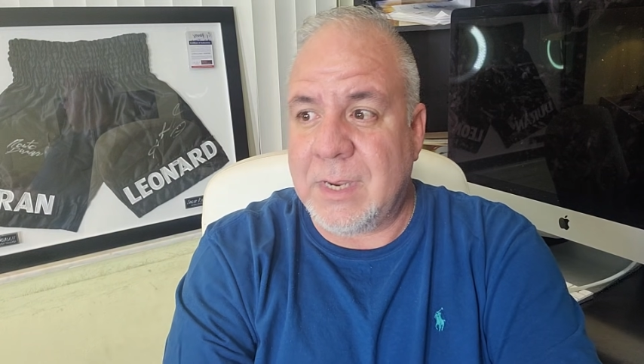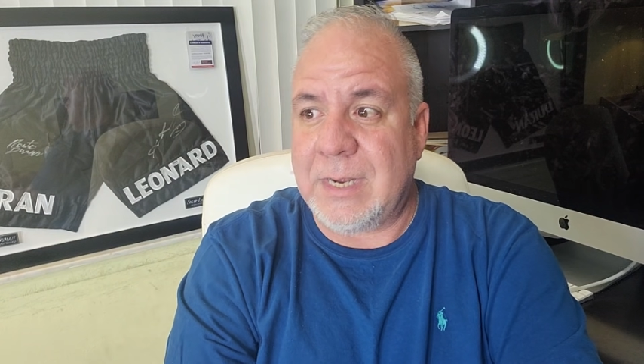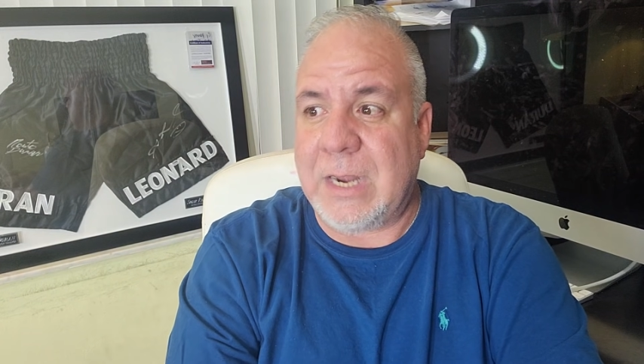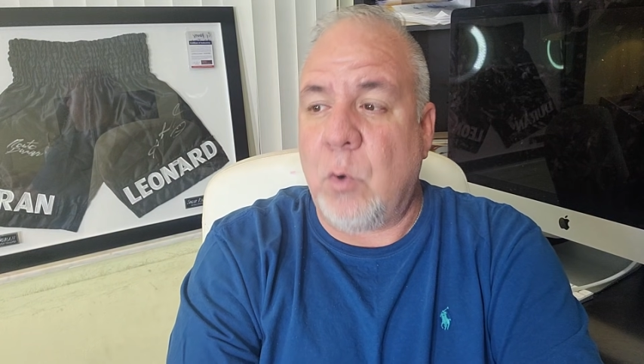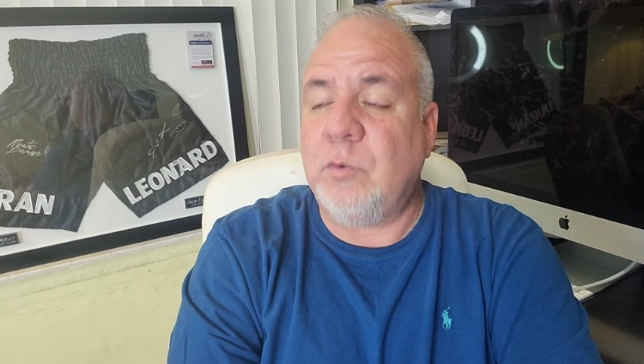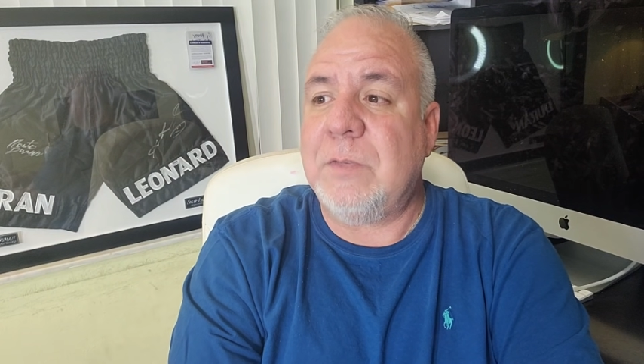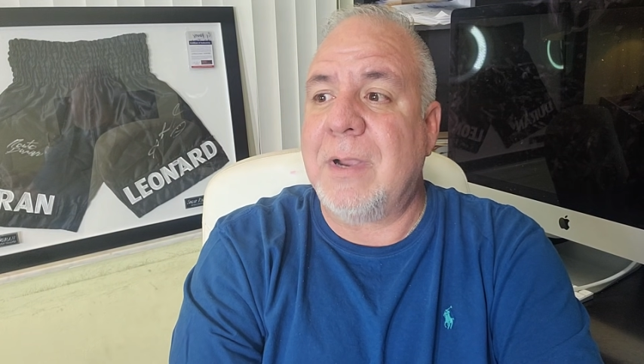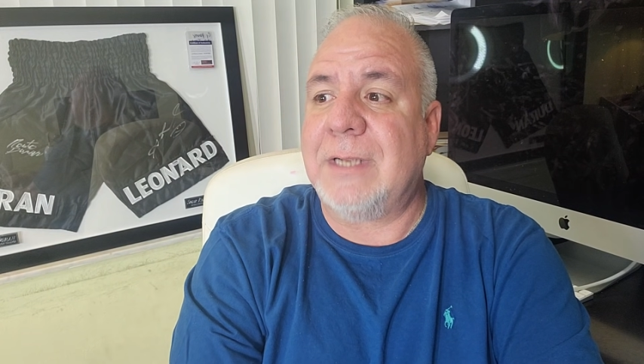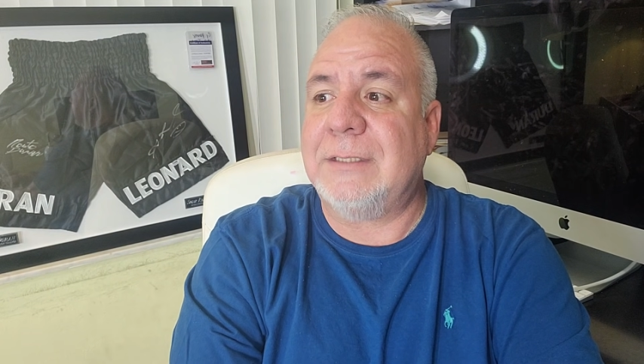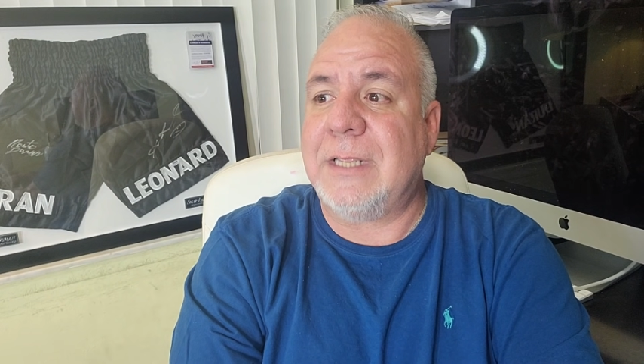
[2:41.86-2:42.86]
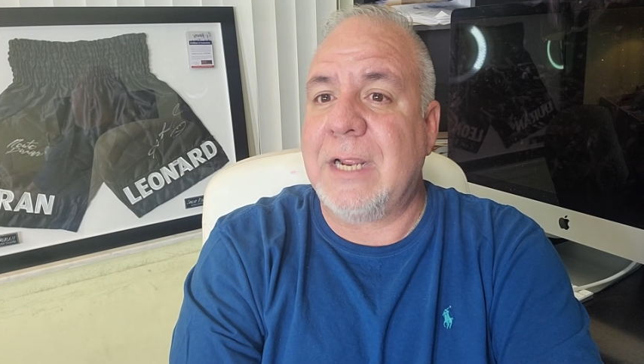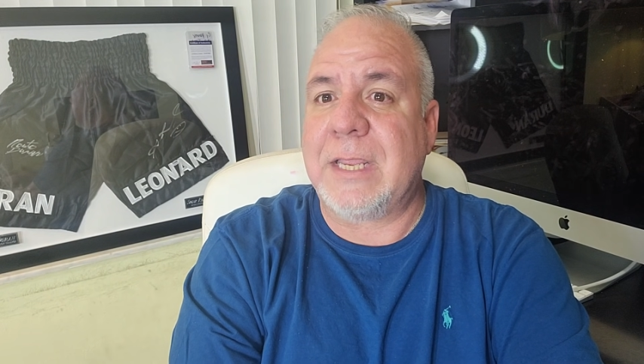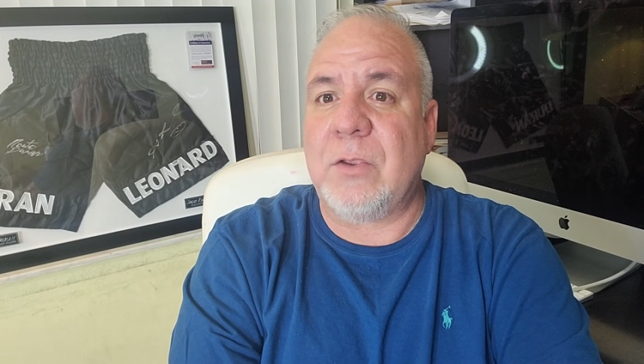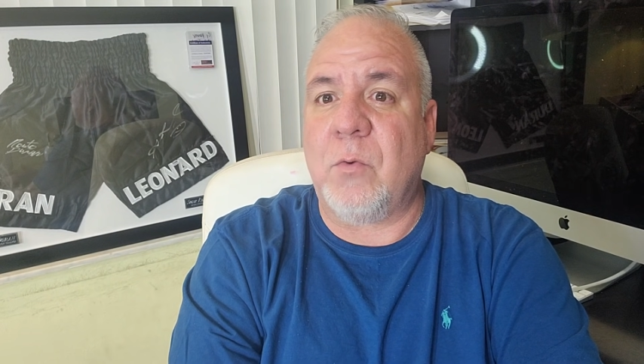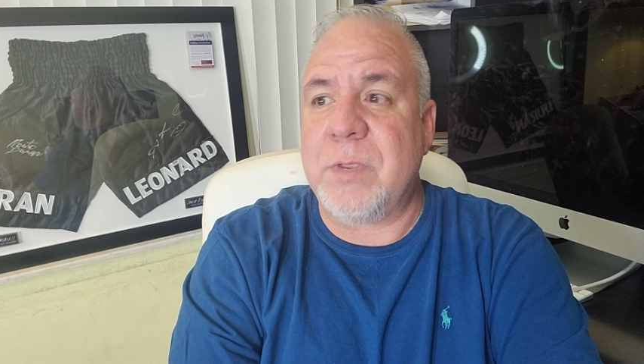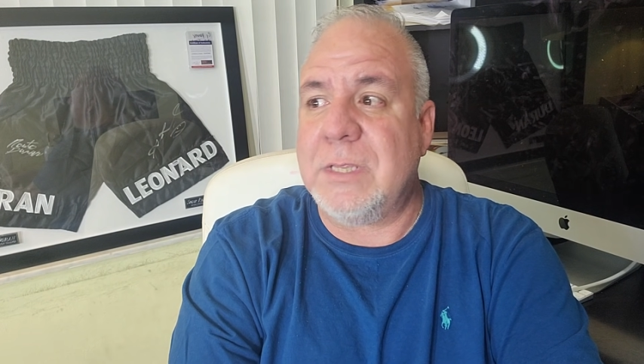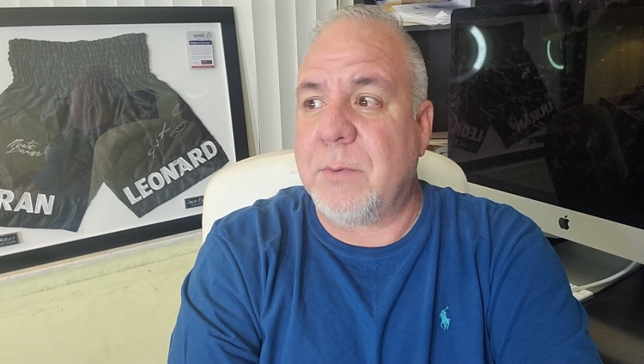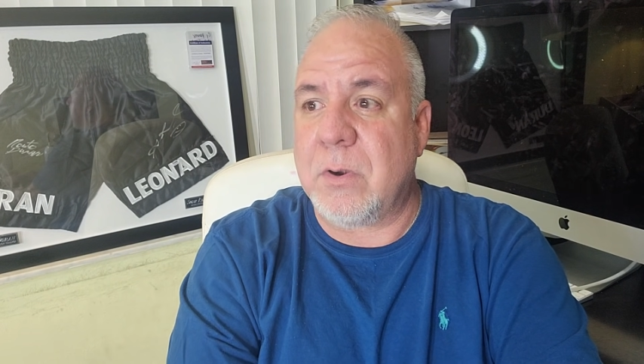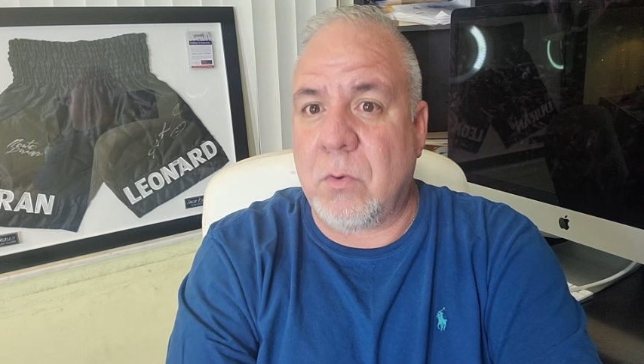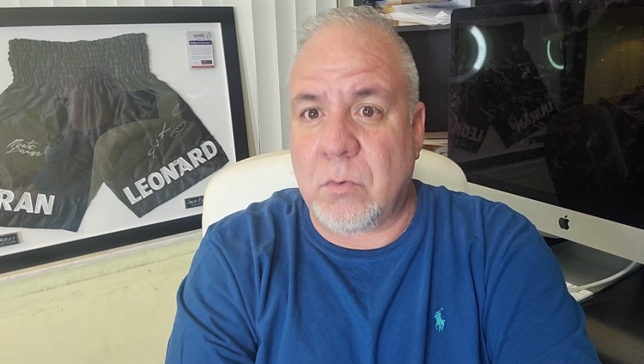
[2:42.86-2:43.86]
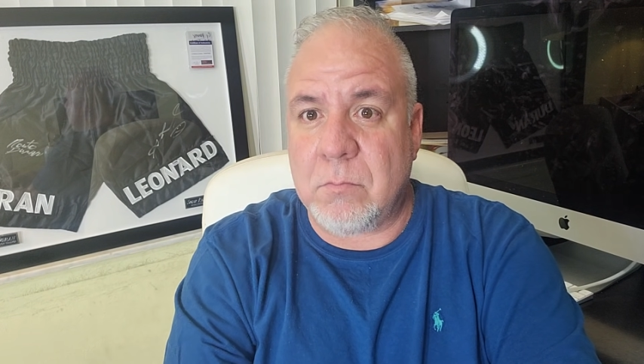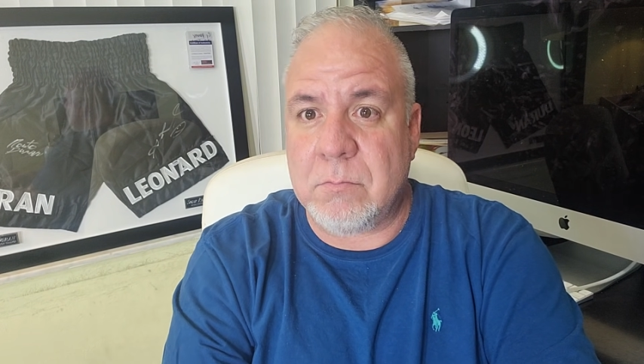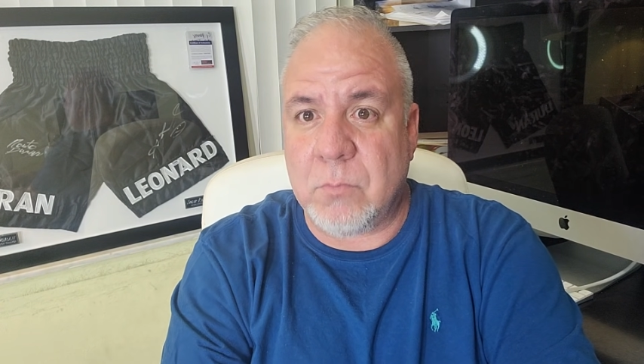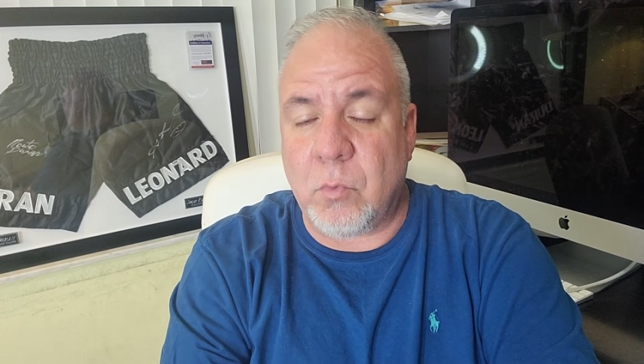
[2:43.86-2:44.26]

La última cartelera que yo vi de Burn Knuckle,